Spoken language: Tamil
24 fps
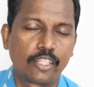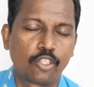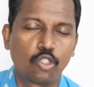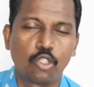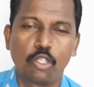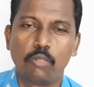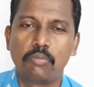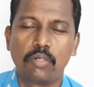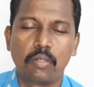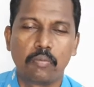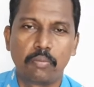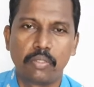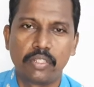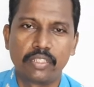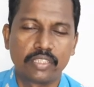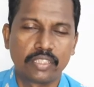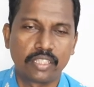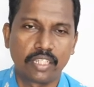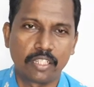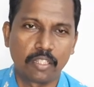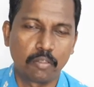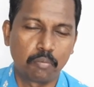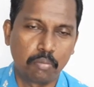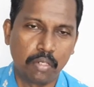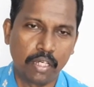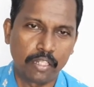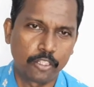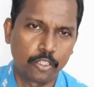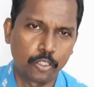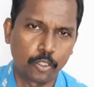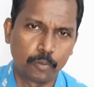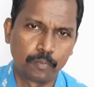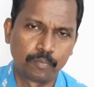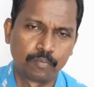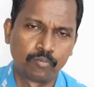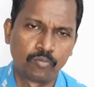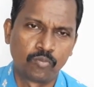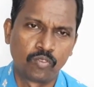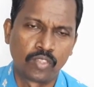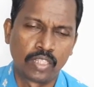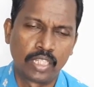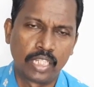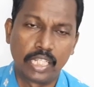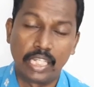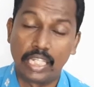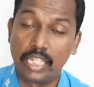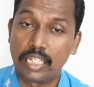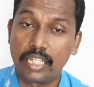தோமா பேசுகிறத பார்க்குறோம்
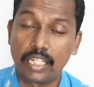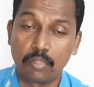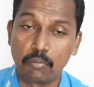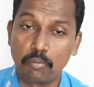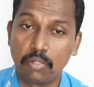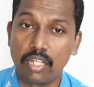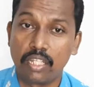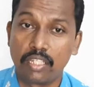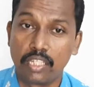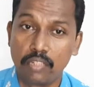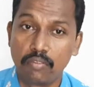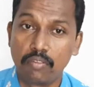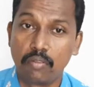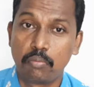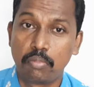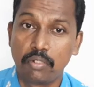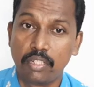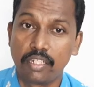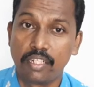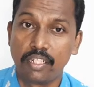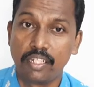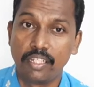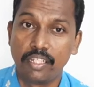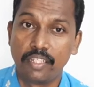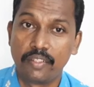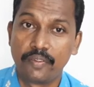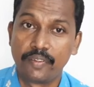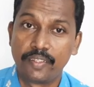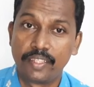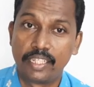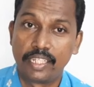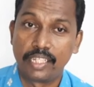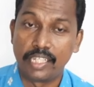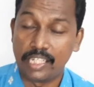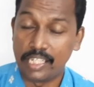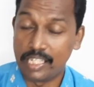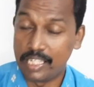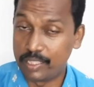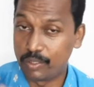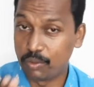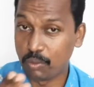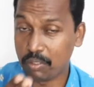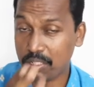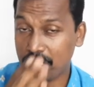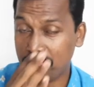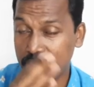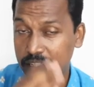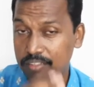எனக்கு அன்பான தெய்வ பிள்ளைகளே இன்றைக்கி
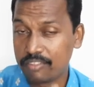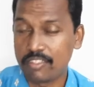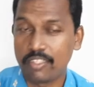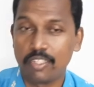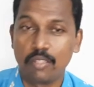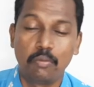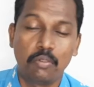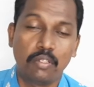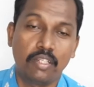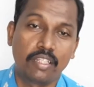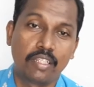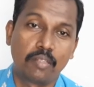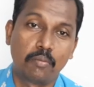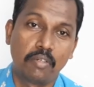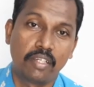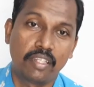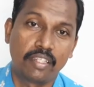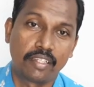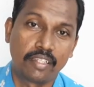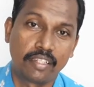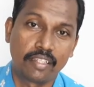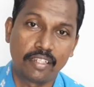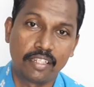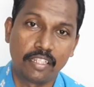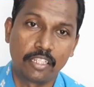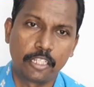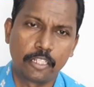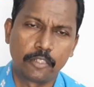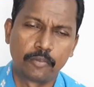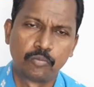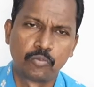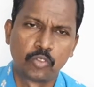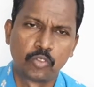உங்களில் எத்தனை பேர் அந்த மாதிரி இருக்கிறீங்க